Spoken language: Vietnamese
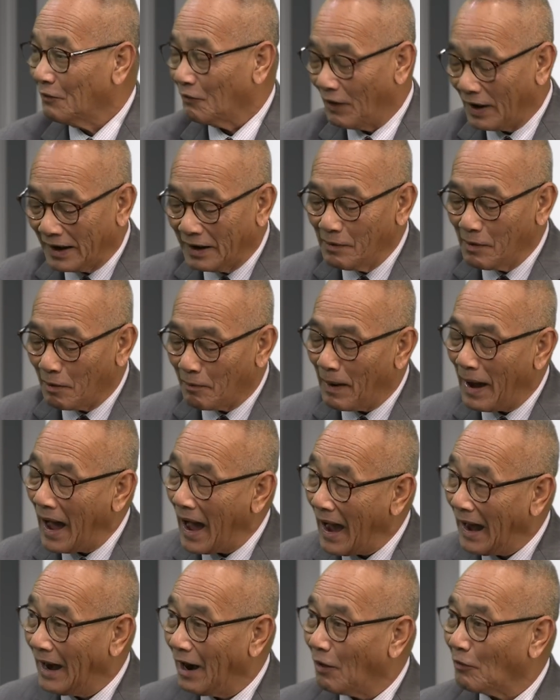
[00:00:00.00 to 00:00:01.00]
và khi mà bà
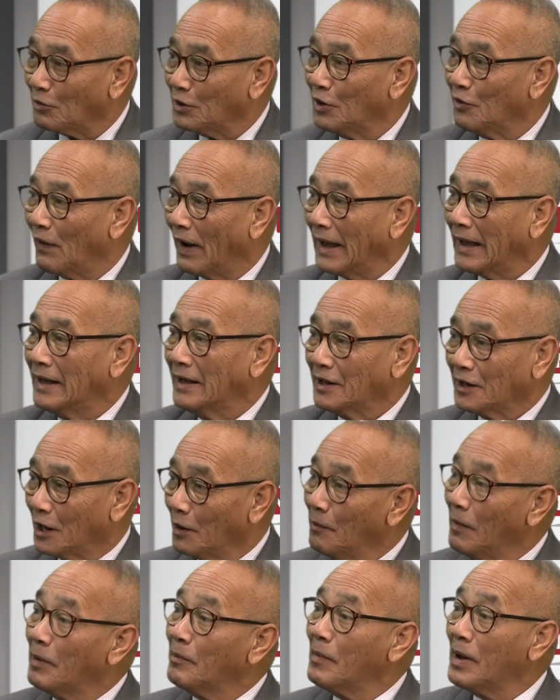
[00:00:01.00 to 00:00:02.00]
hài lòng như vậy
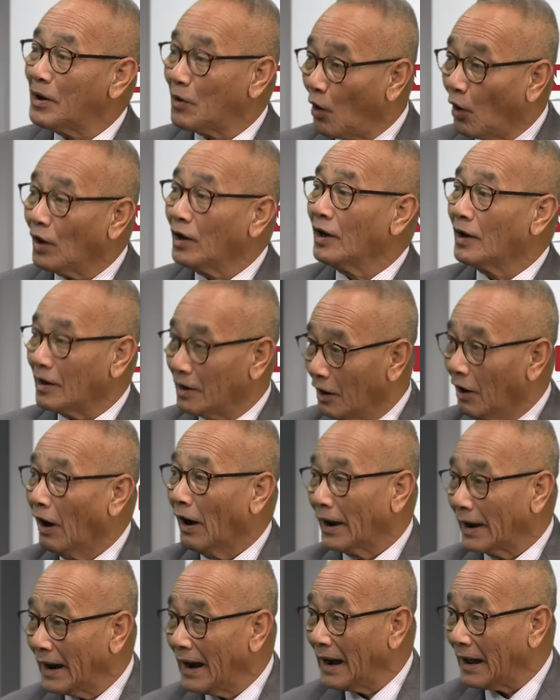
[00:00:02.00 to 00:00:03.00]
thì mình mới có được
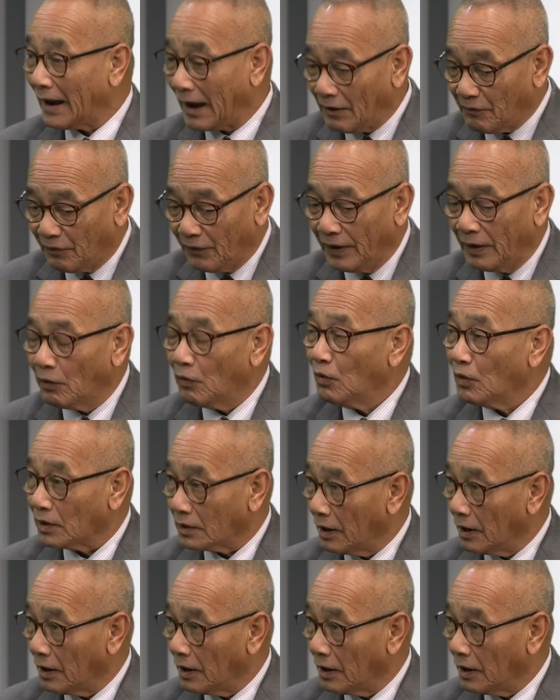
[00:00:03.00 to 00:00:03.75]
hưởng cái là cái phiếu